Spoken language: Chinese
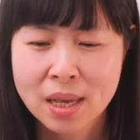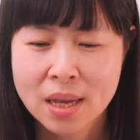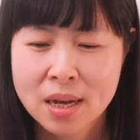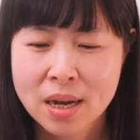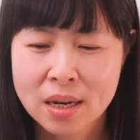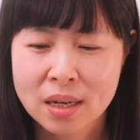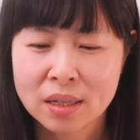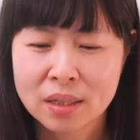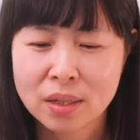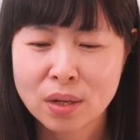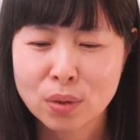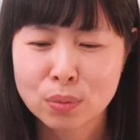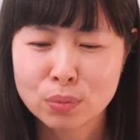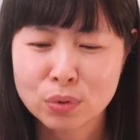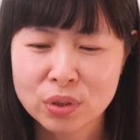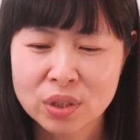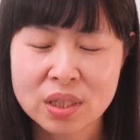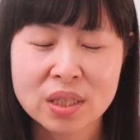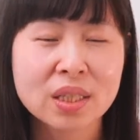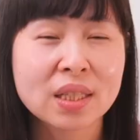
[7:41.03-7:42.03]
呃，刘
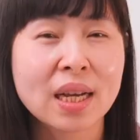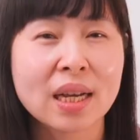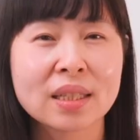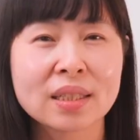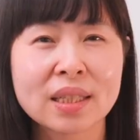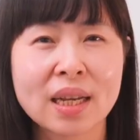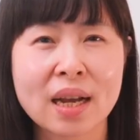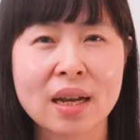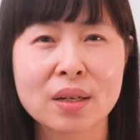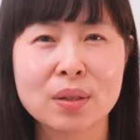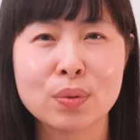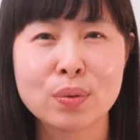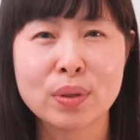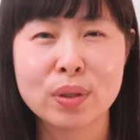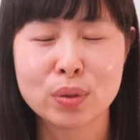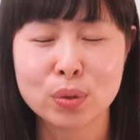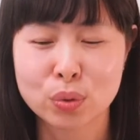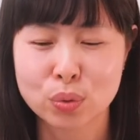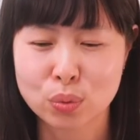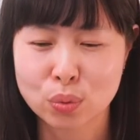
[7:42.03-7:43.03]
牧师常常
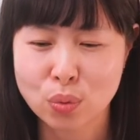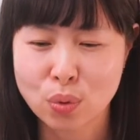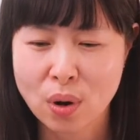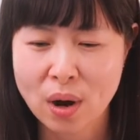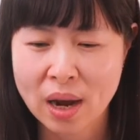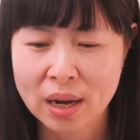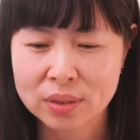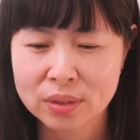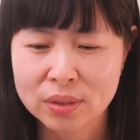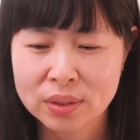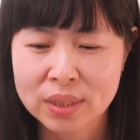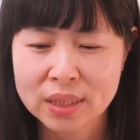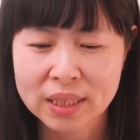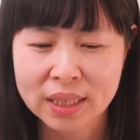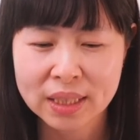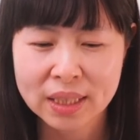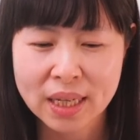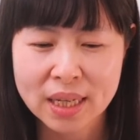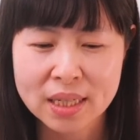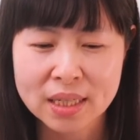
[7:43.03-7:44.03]
会说啊，就是
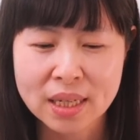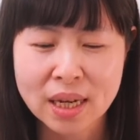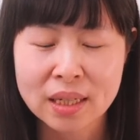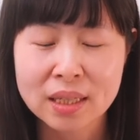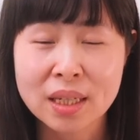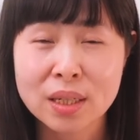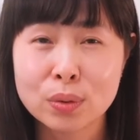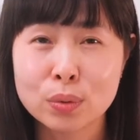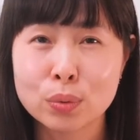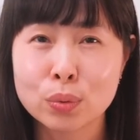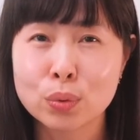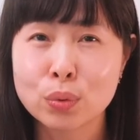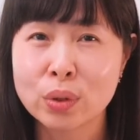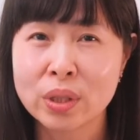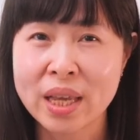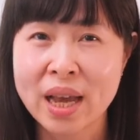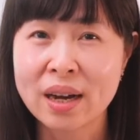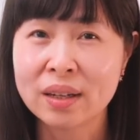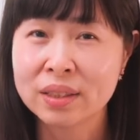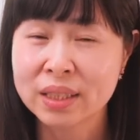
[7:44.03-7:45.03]
今天上帝如
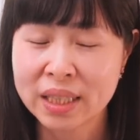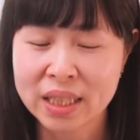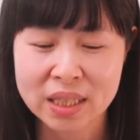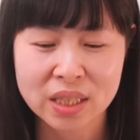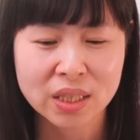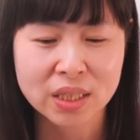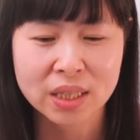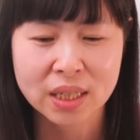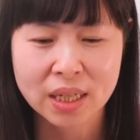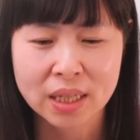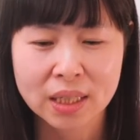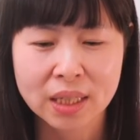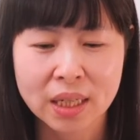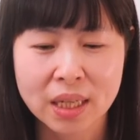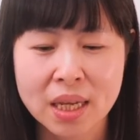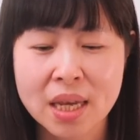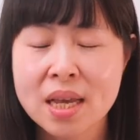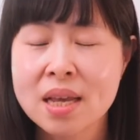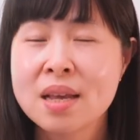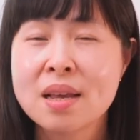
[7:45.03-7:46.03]
果要提升
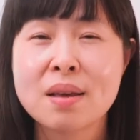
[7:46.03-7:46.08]
你，